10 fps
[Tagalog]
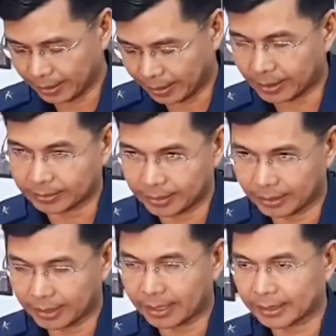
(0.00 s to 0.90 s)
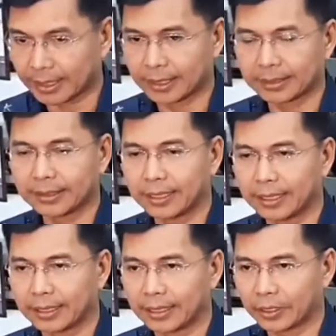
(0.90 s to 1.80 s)
at uh, inaasahan natin ang
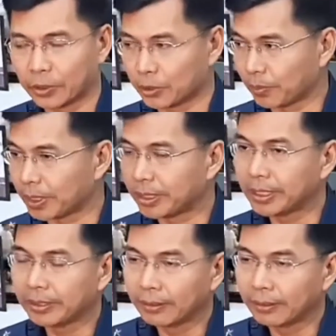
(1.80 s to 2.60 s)
uh, QCPD